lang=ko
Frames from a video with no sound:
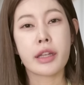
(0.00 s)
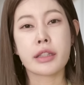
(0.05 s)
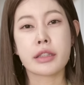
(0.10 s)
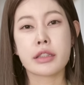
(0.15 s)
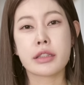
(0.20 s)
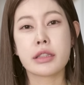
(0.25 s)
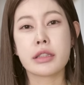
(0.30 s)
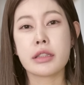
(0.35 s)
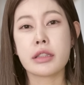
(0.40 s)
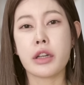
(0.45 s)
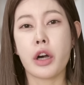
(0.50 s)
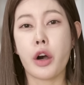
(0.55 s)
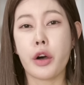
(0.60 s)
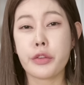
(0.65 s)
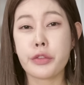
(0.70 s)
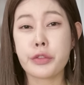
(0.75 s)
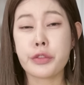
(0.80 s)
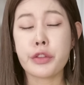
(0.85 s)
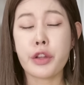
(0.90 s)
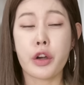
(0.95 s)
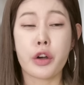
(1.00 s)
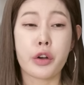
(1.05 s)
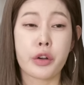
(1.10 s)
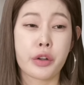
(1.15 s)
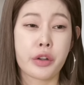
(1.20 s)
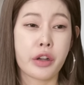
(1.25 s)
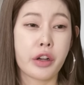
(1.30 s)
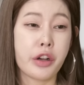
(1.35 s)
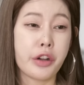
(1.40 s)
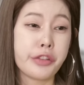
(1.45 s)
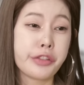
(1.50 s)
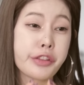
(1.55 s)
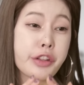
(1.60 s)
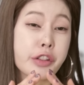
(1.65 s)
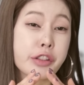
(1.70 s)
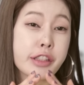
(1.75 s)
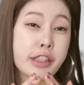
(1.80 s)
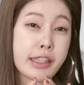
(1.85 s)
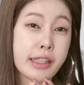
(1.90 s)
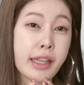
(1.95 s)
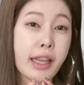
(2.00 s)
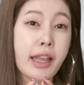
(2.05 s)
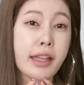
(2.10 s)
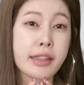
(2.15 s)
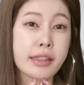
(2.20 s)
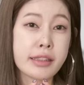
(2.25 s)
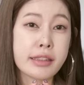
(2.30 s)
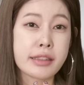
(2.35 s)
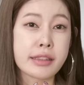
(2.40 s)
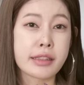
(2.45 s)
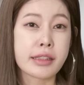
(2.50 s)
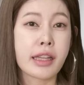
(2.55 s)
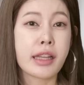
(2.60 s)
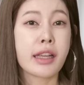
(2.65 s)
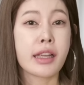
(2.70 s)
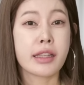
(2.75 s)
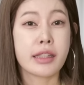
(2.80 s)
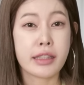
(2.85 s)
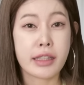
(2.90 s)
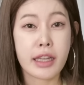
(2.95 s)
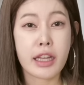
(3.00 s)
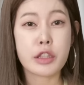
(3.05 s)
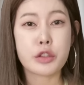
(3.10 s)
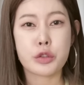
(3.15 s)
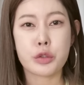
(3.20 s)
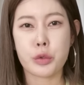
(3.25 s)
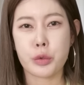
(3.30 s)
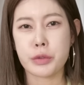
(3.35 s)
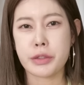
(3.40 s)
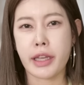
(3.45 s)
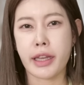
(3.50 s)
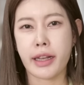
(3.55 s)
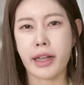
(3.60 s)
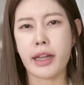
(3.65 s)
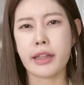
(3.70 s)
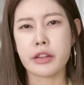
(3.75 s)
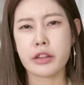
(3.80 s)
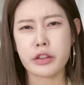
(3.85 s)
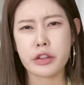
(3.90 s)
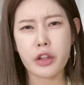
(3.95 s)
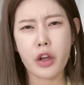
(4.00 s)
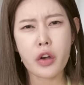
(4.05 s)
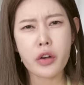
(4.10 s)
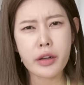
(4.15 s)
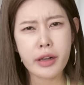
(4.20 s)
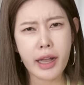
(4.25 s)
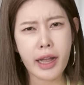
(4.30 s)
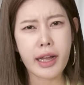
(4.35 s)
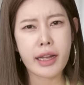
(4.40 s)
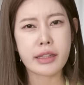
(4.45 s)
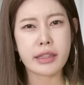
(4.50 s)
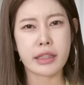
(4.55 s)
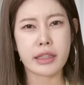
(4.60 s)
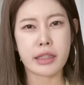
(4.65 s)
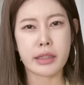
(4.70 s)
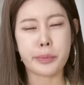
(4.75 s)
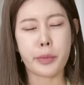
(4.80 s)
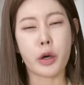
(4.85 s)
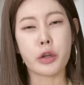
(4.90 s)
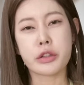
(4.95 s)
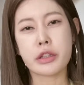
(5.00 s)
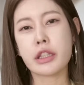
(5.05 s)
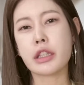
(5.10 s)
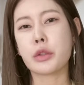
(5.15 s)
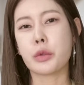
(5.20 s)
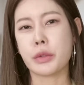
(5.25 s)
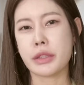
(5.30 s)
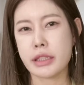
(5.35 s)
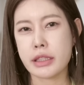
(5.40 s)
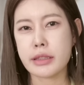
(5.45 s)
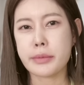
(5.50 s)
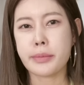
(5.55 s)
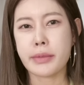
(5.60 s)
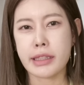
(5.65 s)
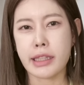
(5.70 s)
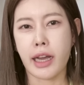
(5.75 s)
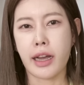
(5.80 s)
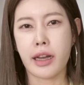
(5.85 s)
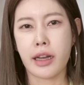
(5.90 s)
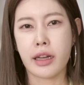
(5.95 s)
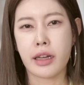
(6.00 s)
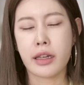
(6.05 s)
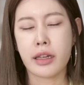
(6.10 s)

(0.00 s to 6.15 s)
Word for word: 그 언덕, 언덕 뒤에는 리에주 요새가 떡하니 버티고 있습니다.